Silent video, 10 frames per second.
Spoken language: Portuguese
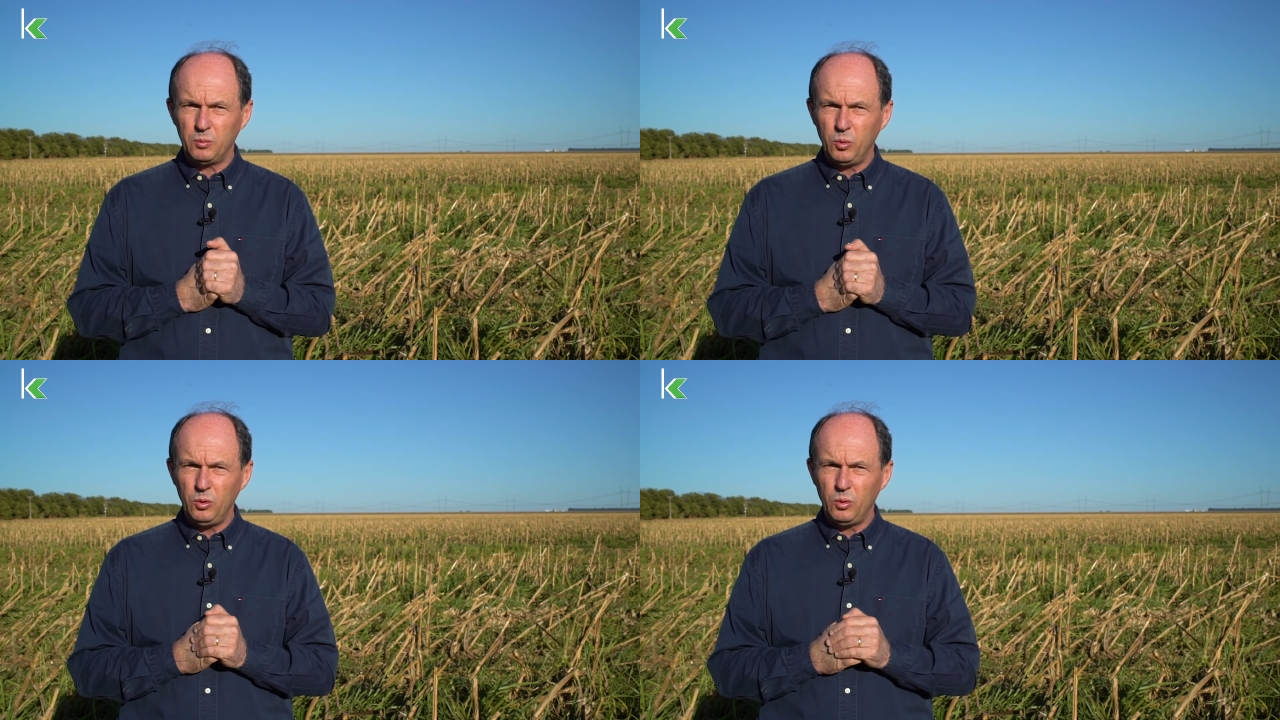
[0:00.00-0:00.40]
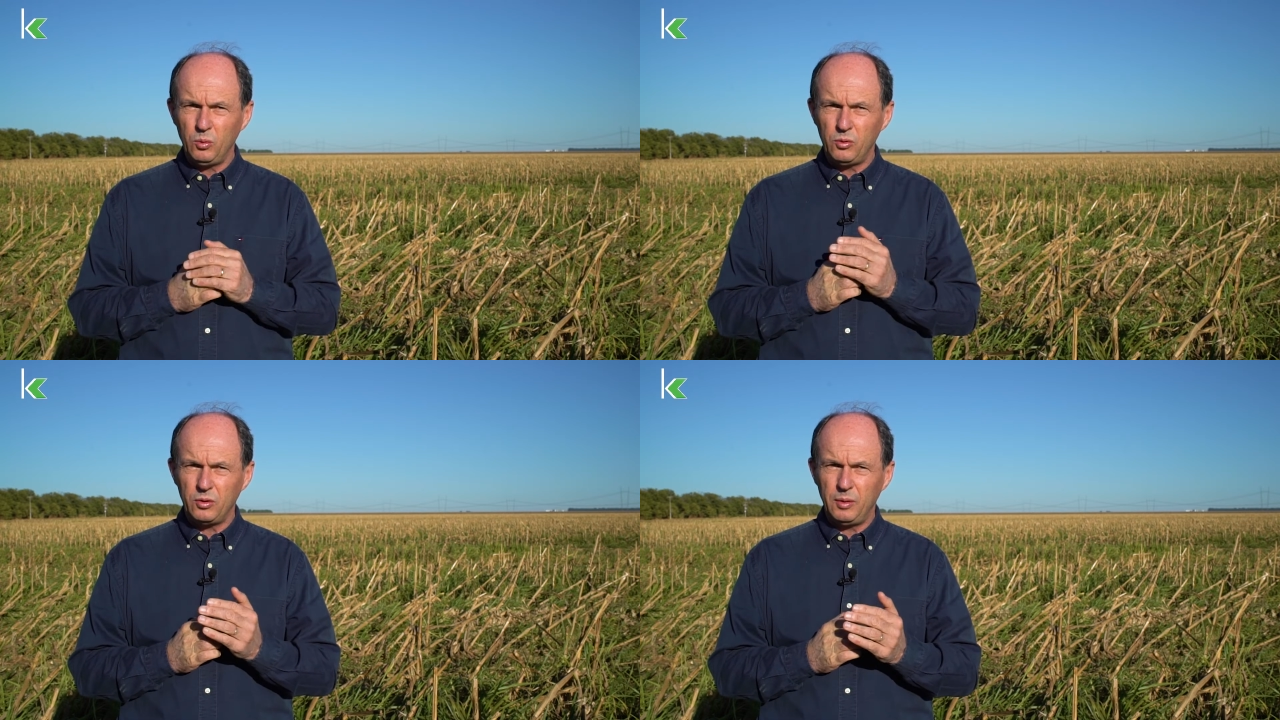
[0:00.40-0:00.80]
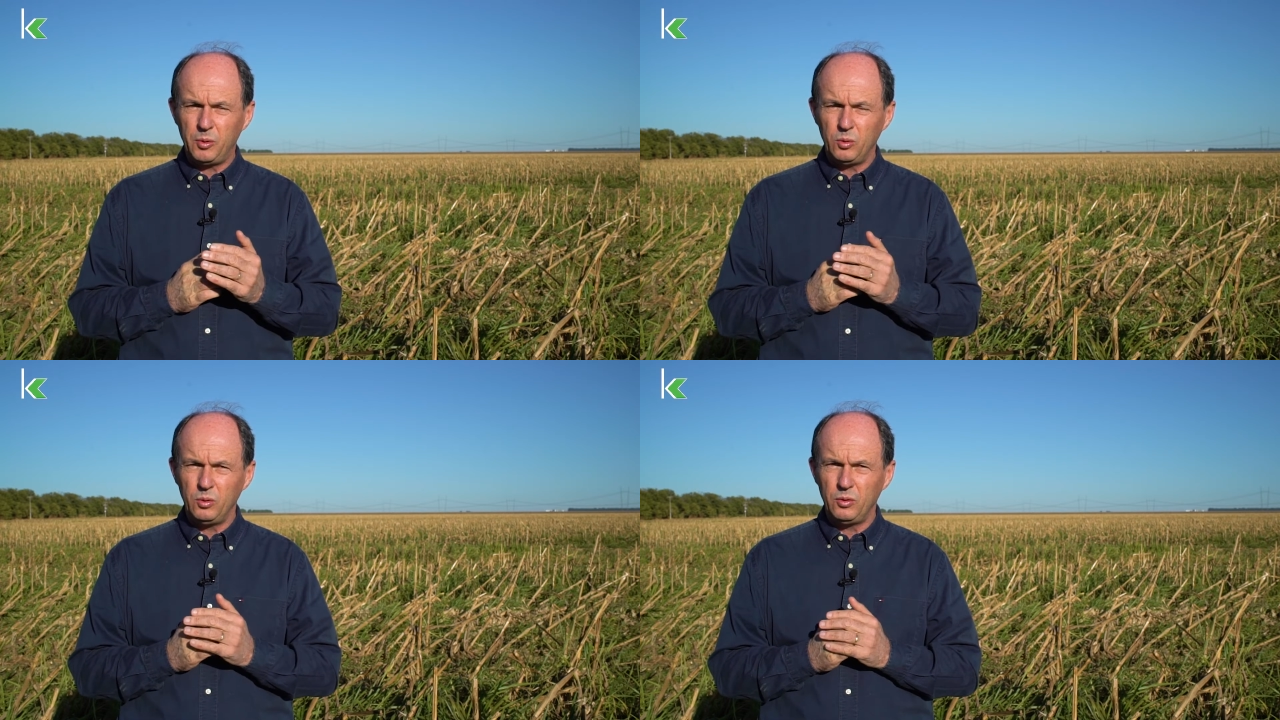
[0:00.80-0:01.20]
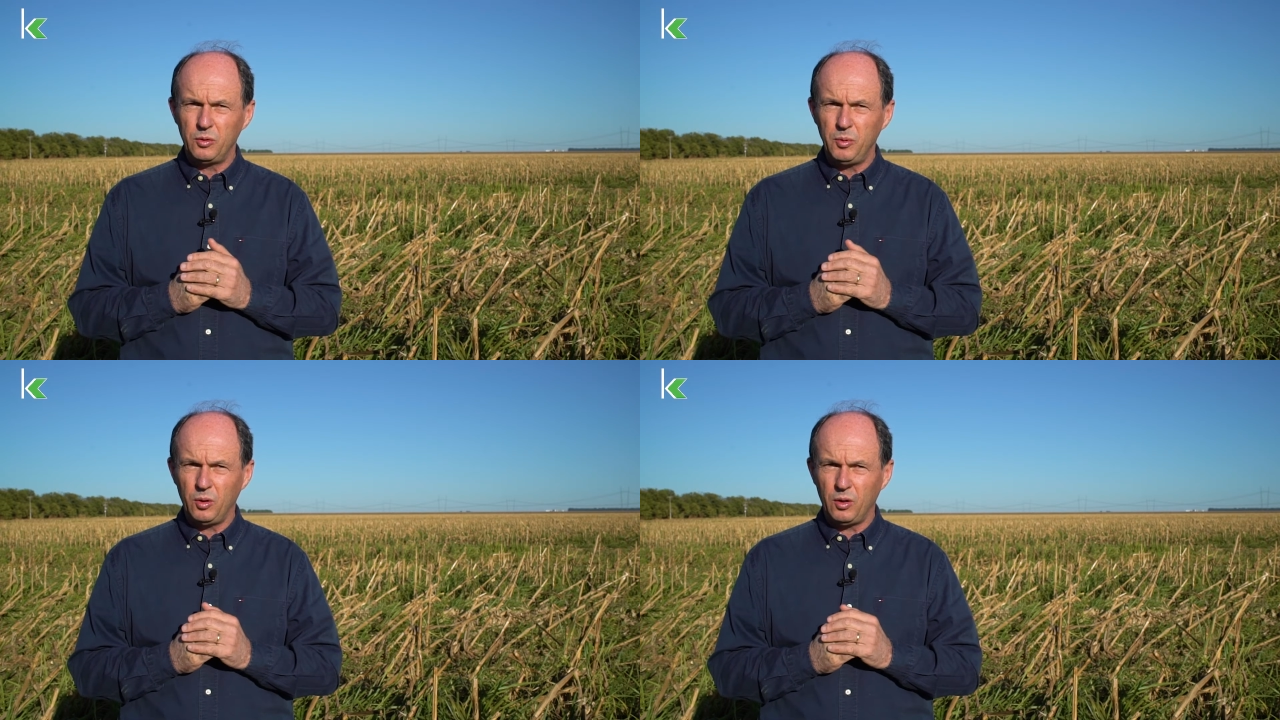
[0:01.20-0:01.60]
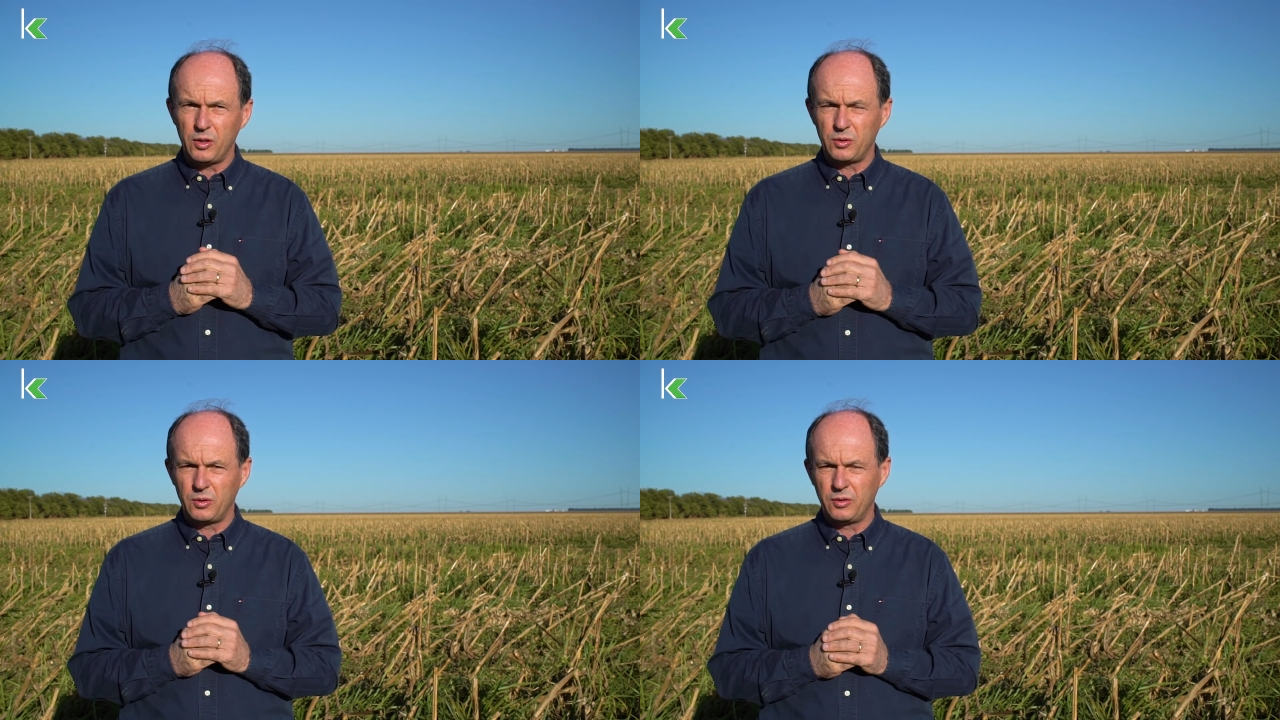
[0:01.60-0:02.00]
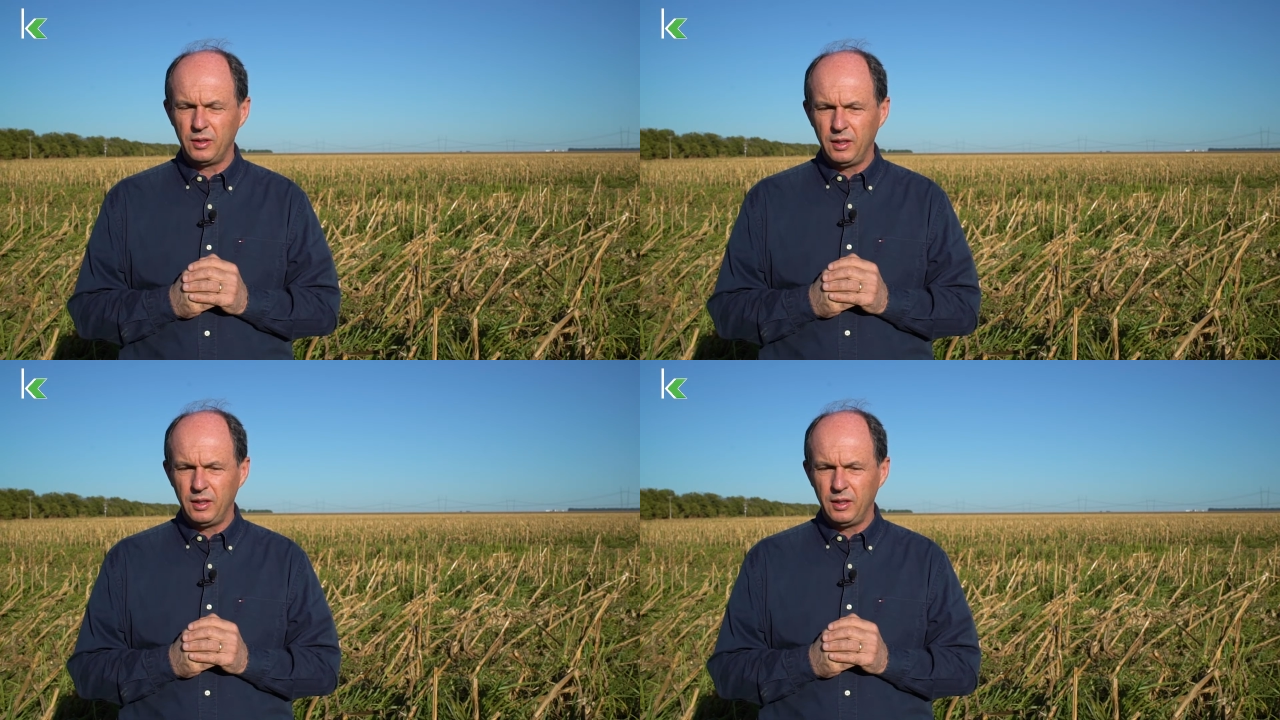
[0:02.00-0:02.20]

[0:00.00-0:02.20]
muito o uso de produtos biológicos,